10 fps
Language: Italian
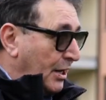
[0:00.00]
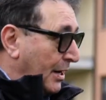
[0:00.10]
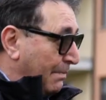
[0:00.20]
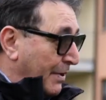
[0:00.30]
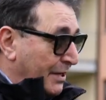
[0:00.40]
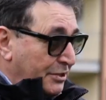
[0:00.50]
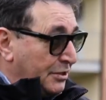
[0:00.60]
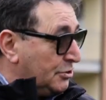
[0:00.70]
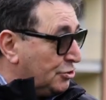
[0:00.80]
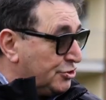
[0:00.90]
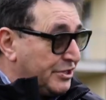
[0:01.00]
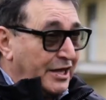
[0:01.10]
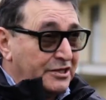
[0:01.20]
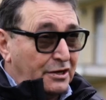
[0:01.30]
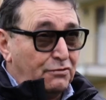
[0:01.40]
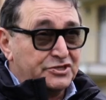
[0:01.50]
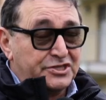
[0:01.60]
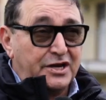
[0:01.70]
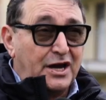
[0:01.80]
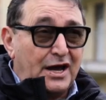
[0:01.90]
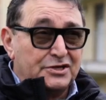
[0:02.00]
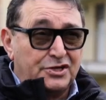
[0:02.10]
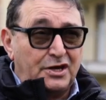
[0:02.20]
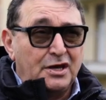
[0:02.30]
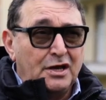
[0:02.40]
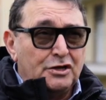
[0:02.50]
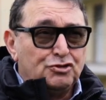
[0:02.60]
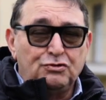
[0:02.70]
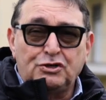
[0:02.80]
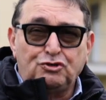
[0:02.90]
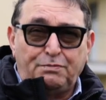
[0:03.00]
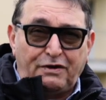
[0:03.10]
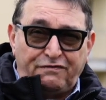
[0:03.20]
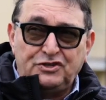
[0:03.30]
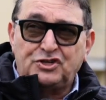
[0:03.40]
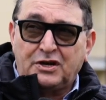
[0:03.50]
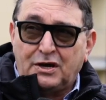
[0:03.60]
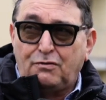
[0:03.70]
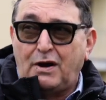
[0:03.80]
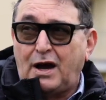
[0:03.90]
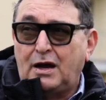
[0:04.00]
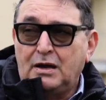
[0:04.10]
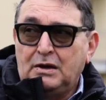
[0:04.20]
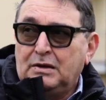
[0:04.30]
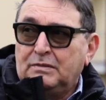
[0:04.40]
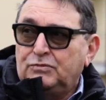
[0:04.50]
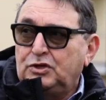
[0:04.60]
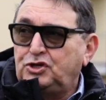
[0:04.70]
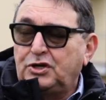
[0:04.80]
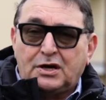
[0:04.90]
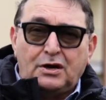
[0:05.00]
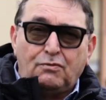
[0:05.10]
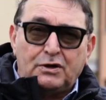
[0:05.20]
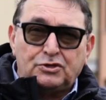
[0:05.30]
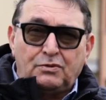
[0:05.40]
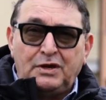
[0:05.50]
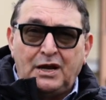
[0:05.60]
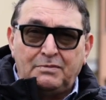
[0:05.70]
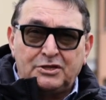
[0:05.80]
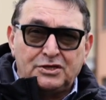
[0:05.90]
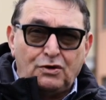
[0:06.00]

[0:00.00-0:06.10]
e la parte retrostante a questa casa, su una superficie anche qua di circa 4.000 metri